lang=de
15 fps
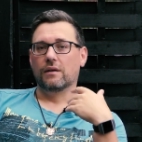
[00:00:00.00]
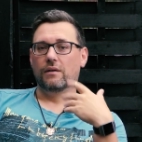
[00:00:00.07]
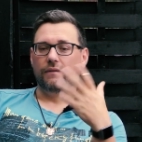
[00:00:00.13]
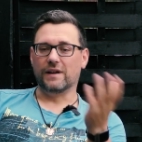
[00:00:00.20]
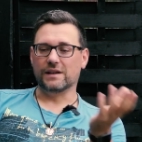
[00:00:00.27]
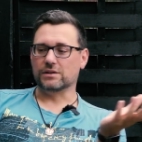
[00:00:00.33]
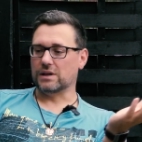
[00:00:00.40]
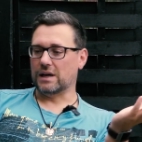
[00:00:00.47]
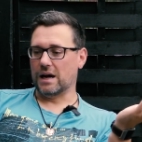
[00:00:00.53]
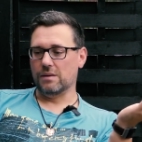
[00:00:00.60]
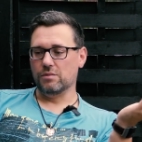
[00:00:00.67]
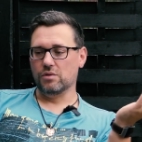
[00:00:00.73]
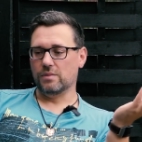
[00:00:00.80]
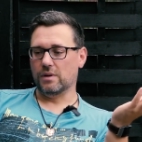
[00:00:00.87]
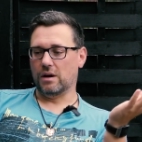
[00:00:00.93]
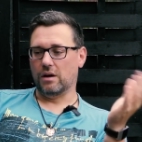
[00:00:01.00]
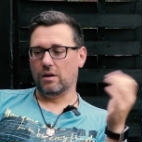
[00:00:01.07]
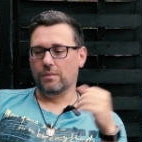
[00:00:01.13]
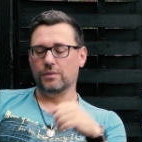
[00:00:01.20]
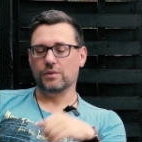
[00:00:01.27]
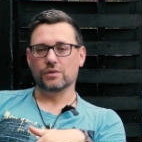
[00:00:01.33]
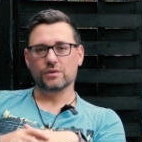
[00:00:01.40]
was kam
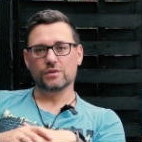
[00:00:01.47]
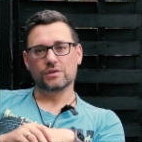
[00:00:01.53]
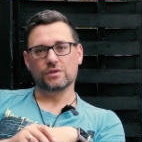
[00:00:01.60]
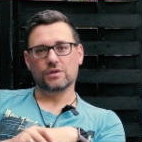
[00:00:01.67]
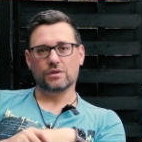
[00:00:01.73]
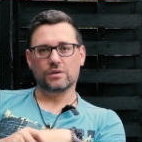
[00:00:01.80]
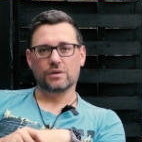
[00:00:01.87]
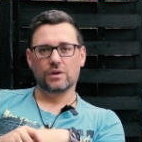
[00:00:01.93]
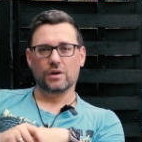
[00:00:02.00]
überhaupt und äh,